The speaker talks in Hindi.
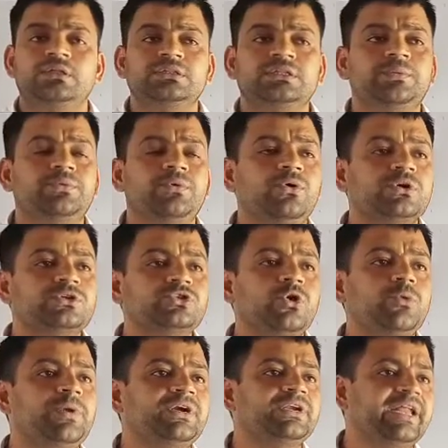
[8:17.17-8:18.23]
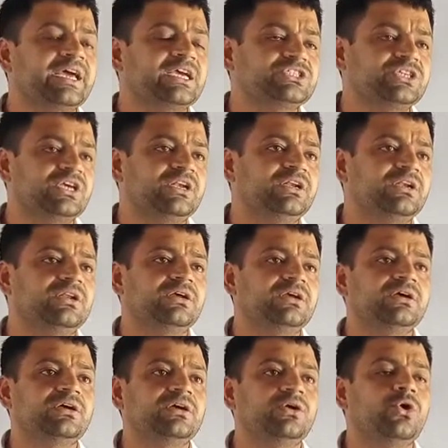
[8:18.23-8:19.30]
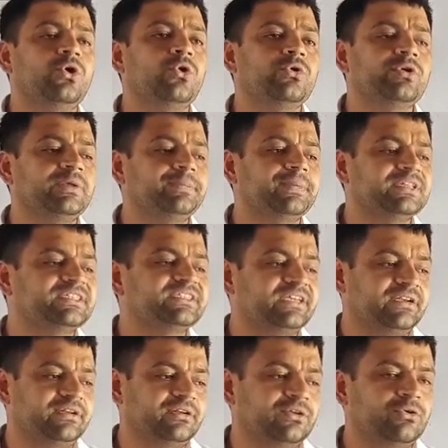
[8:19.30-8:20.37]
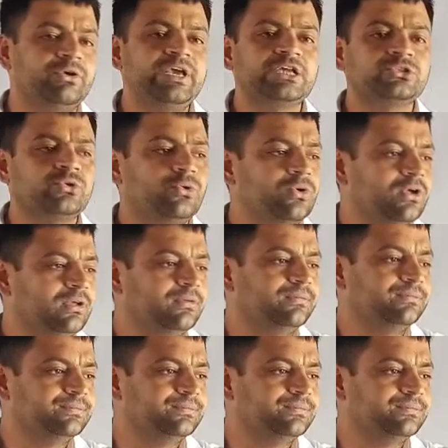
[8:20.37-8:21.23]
द फोर्स ऑफ अट्रैक्शन और रिपल्सन कोई एक तो होगा